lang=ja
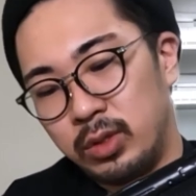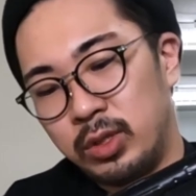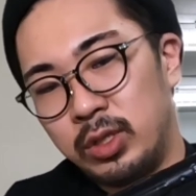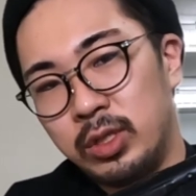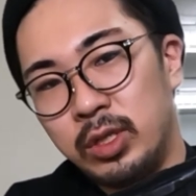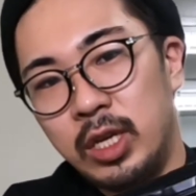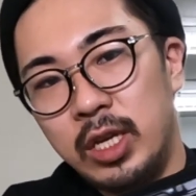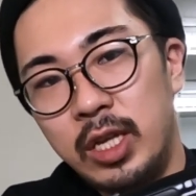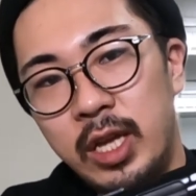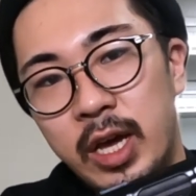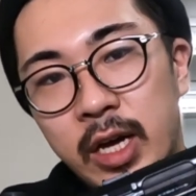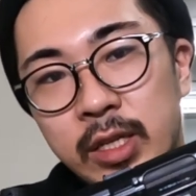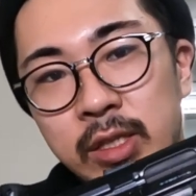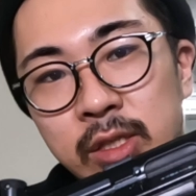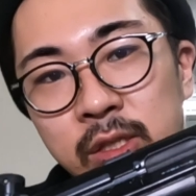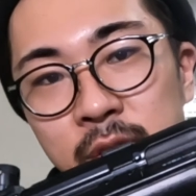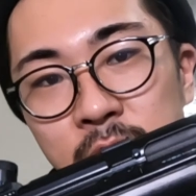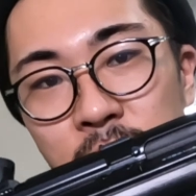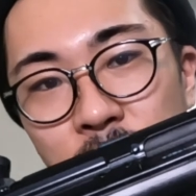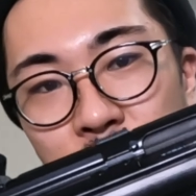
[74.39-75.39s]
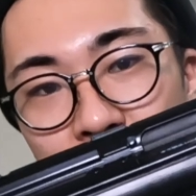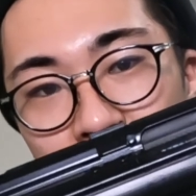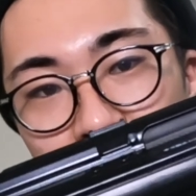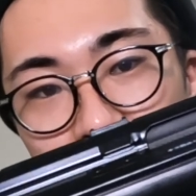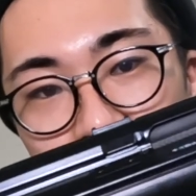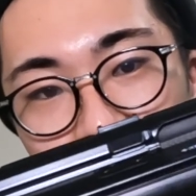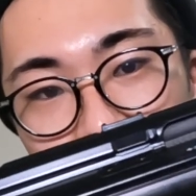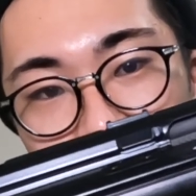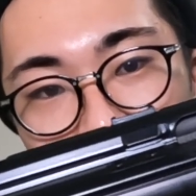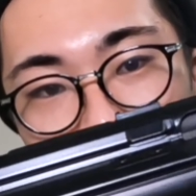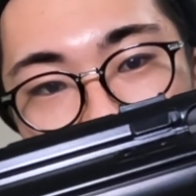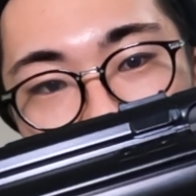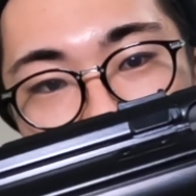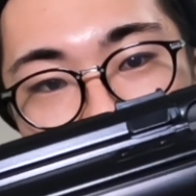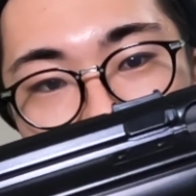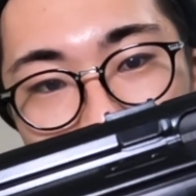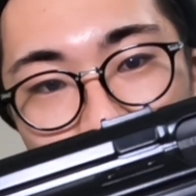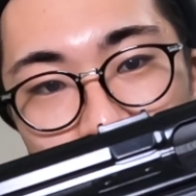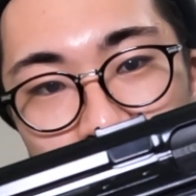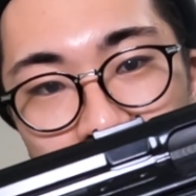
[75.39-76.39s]
次に熱いのが
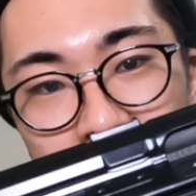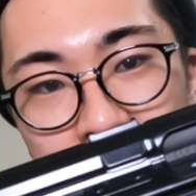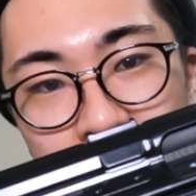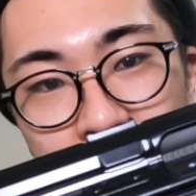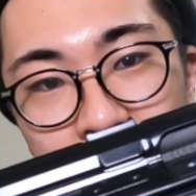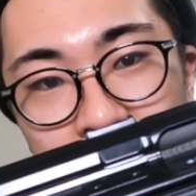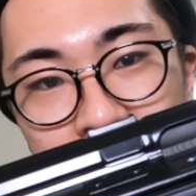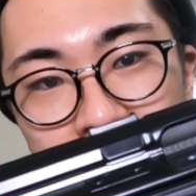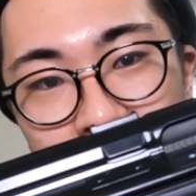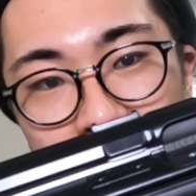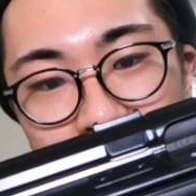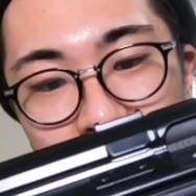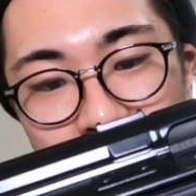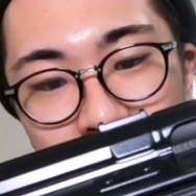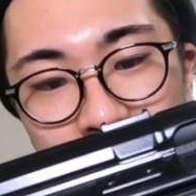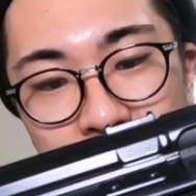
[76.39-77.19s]
ここご覧ください